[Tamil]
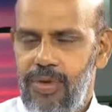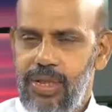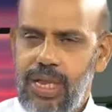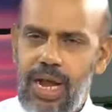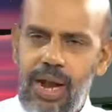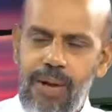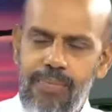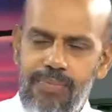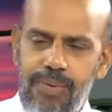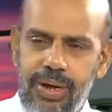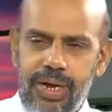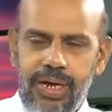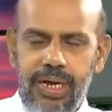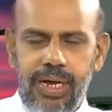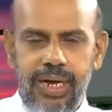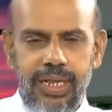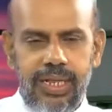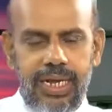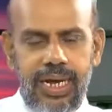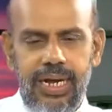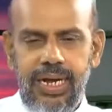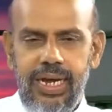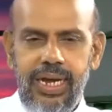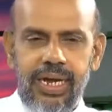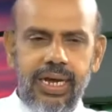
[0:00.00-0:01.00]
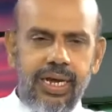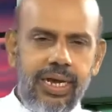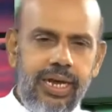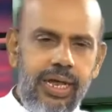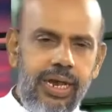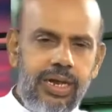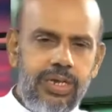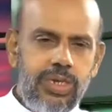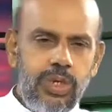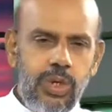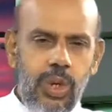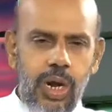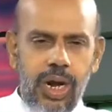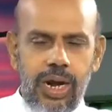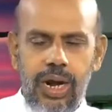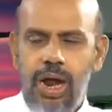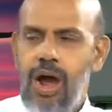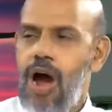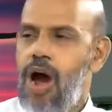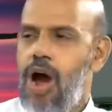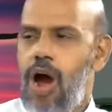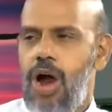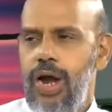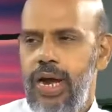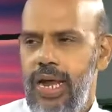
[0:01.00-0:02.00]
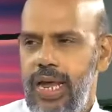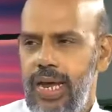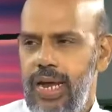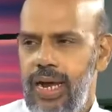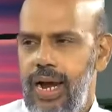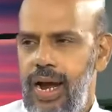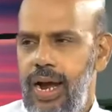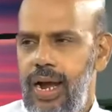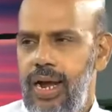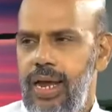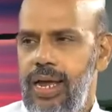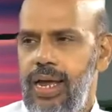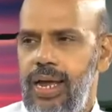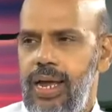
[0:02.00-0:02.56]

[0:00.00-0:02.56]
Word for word: முதல் பங்கு இந்த டிகிரின்னு சொல்கிற ஆணைகள்